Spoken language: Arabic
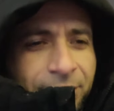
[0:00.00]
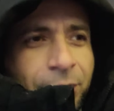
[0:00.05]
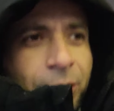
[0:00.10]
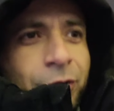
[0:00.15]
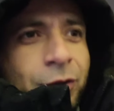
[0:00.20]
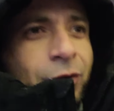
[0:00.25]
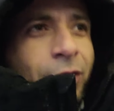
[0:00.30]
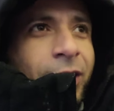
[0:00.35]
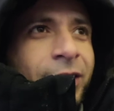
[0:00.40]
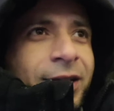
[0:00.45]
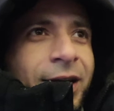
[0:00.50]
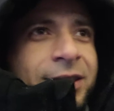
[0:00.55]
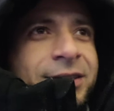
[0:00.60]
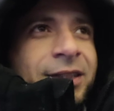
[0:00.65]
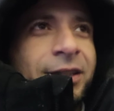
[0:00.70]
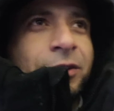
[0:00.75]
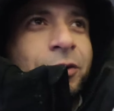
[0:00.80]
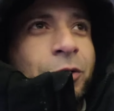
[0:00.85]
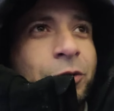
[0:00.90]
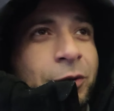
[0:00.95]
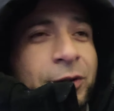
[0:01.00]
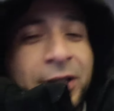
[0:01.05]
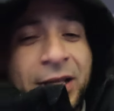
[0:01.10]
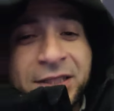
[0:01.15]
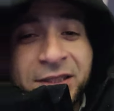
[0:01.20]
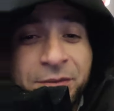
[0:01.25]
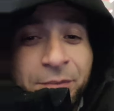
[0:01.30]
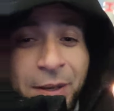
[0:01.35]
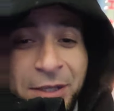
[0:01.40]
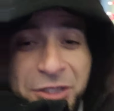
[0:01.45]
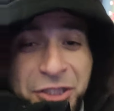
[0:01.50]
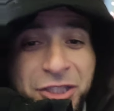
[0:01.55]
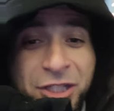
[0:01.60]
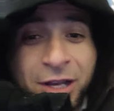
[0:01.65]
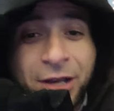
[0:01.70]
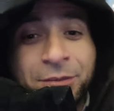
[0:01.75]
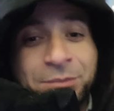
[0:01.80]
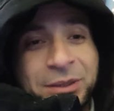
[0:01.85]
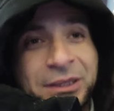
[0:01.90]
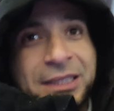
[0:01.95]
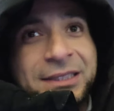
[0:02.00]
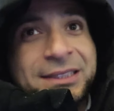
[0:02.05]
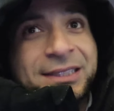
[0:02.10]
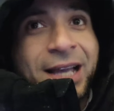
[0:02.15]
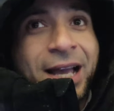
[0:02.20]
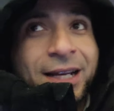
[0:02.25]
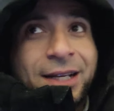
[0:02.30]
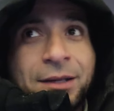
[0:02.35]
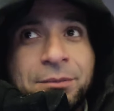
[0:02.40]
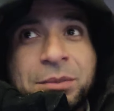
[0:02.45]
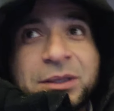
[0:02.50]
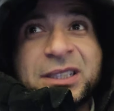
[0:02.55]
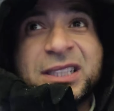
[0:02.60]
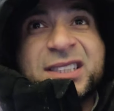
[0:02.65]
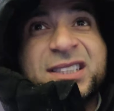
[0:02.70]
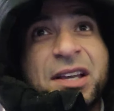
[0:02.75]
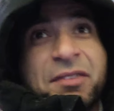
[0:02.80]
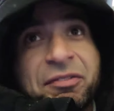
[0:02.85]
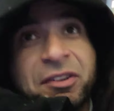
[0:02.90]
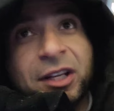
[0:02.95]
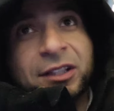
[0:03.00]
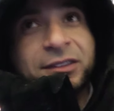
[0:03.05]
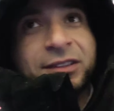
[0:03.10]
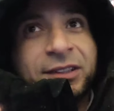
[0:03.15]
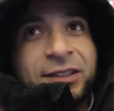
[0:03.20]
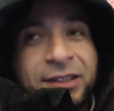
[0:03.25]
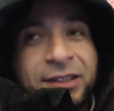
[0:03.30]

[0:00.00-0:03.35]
اللي بقول لكم عليه عايز ادخله الناس ماشيه بتتزحلق بتتزفلط